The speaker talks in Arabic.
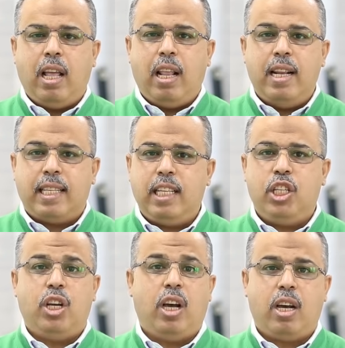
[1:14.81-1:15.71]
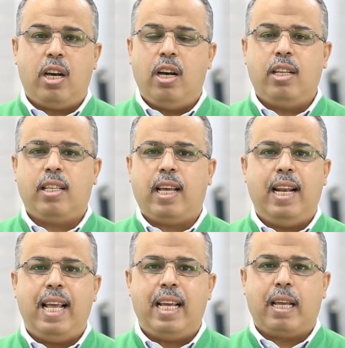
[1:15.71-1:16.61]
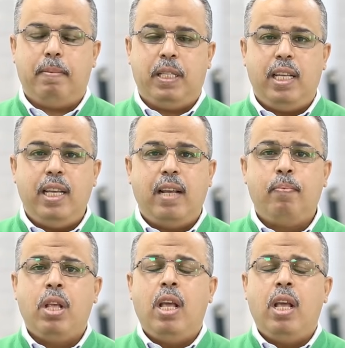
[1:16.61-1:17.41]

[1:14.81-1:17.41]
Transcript: نسيجها خاص خلايا كبدية